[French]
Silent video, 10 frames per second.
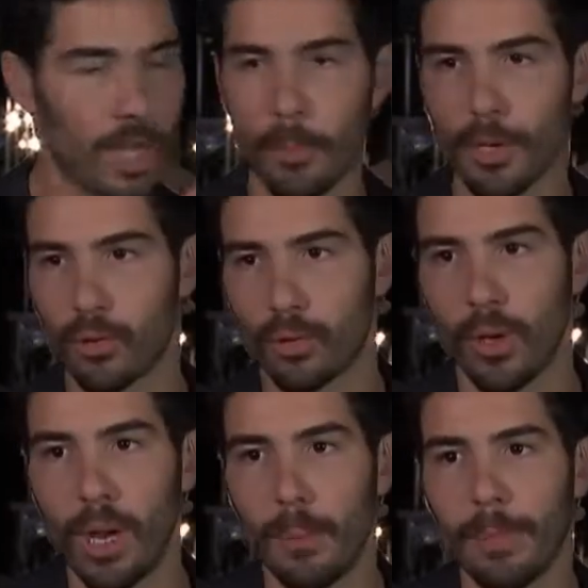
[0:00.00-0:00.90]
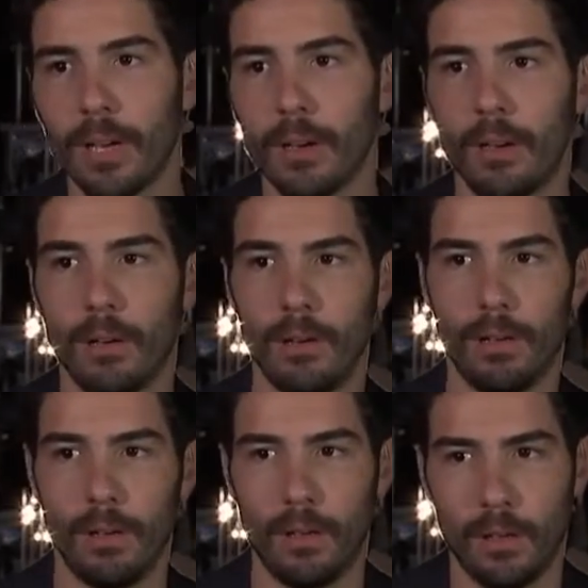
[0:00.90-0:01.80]
J'irai pas jusque-là, mais
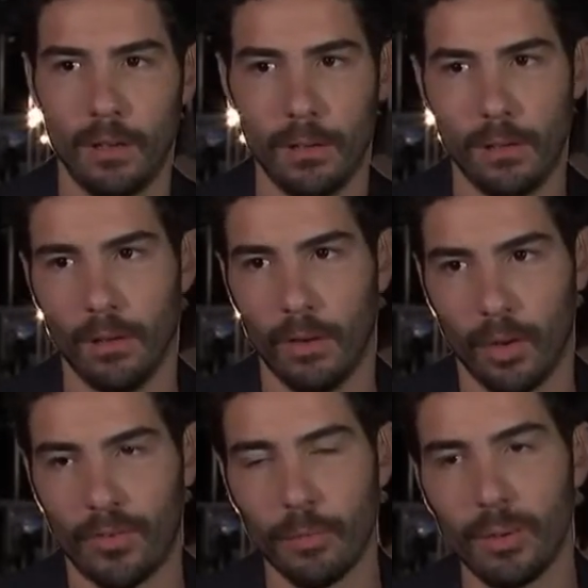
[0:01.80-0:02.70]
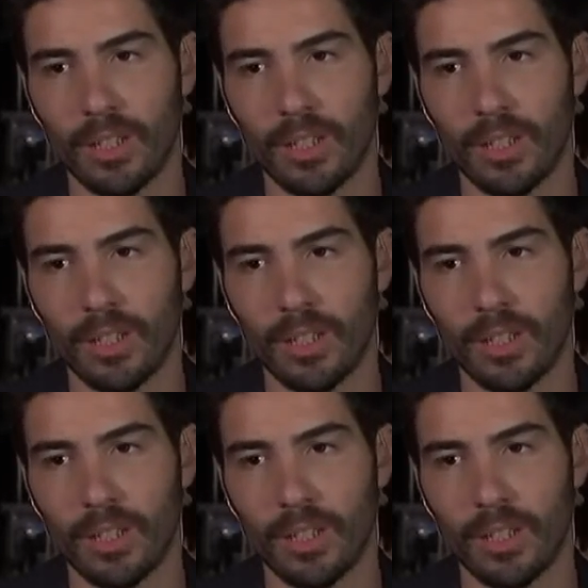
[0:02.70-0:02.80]
euh, en effet,